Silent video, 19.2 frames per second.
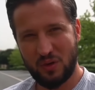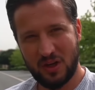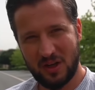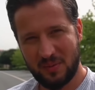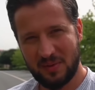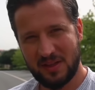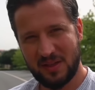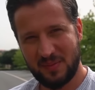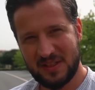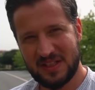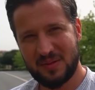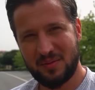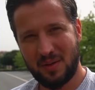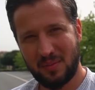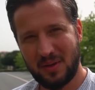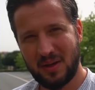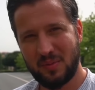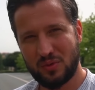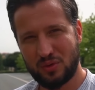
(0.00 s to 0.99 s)
bu arabada bizim
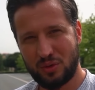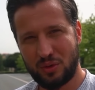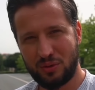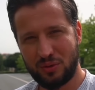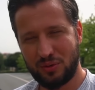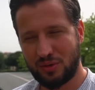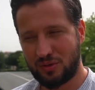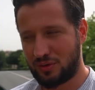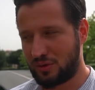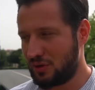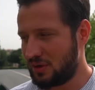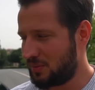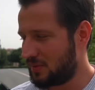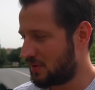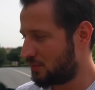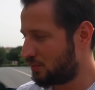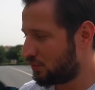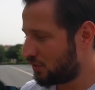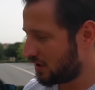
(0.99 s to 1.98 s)
emeğimiz olduğunu da söyledim
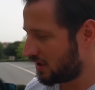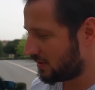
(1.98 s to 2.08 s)
ya. Bu